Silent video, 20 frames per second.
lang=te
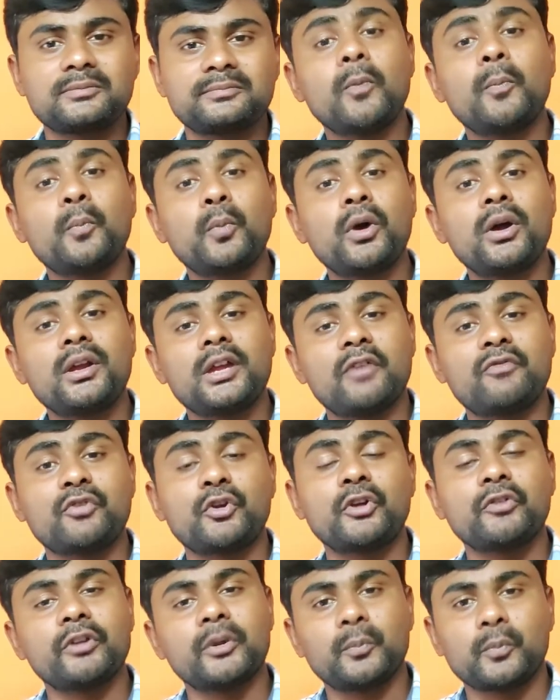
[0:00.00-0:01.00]
ఒప్పో ఎఫ్
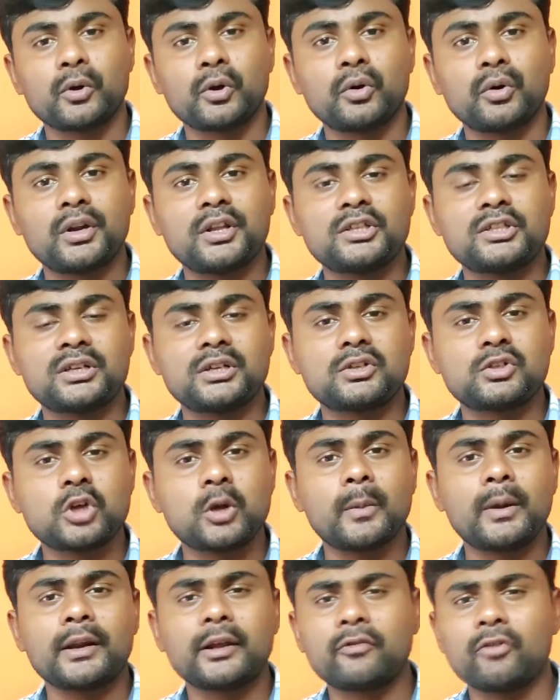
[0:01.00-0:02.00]
ట్వంటీ వన్ ప్రో గురించి సో
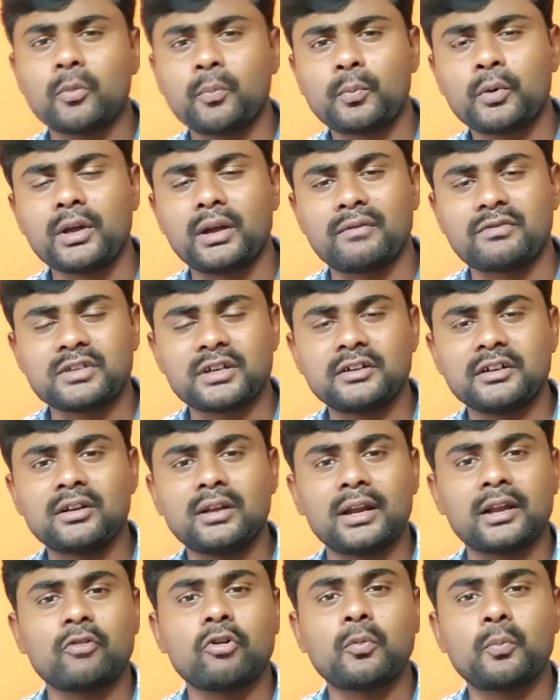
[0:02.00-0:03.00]
మనకి ఒప్పో ఎఫ్
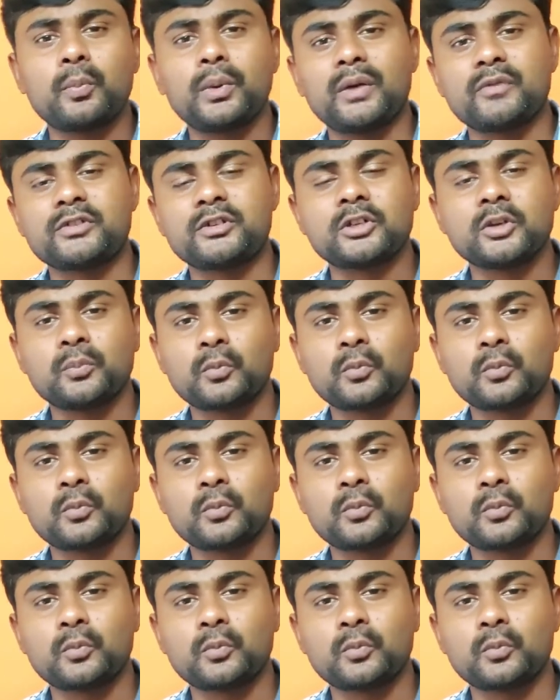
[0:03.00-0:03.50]
అలాగే ఒప్పో ఎఫ్